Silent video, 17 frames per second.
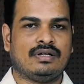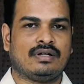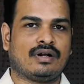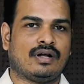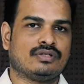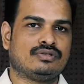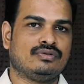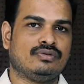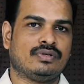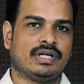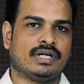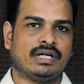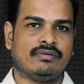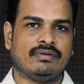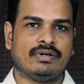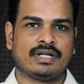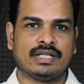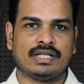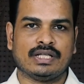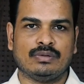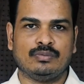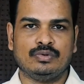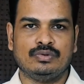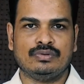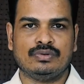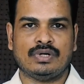రాజులు రెండవ
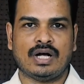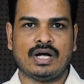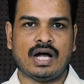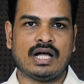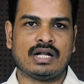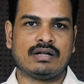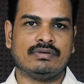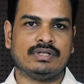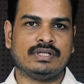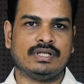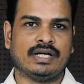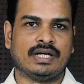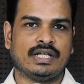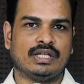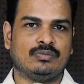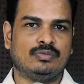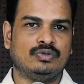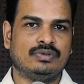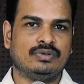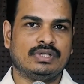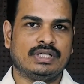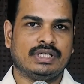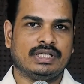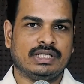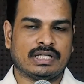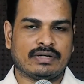గ్రంథము ఆరవ అధ్యాయము
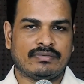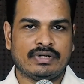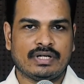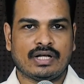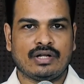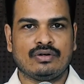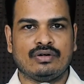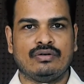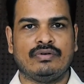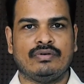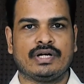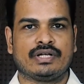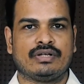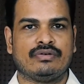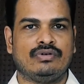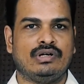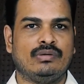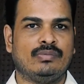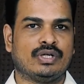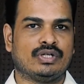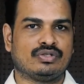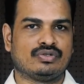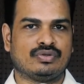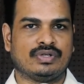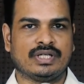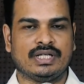ఇరవై నాలుగవ వాక్యం నుండి మనం
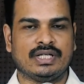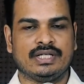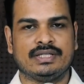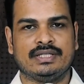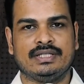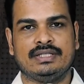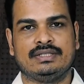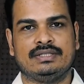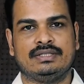చూడగలిగితే